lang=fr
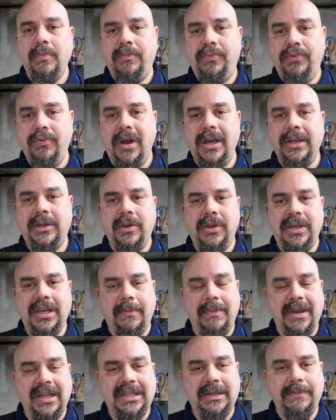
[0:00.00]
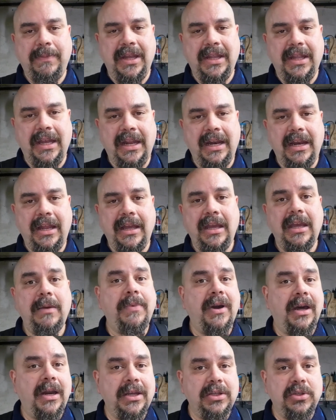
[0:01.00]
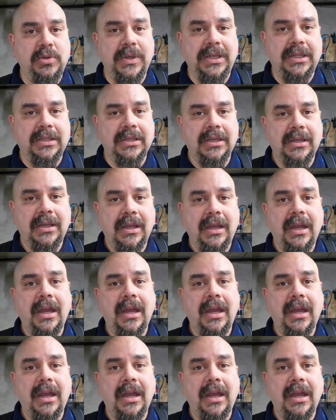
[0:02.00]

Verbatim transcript: pour accueillir bâti panel et par la suite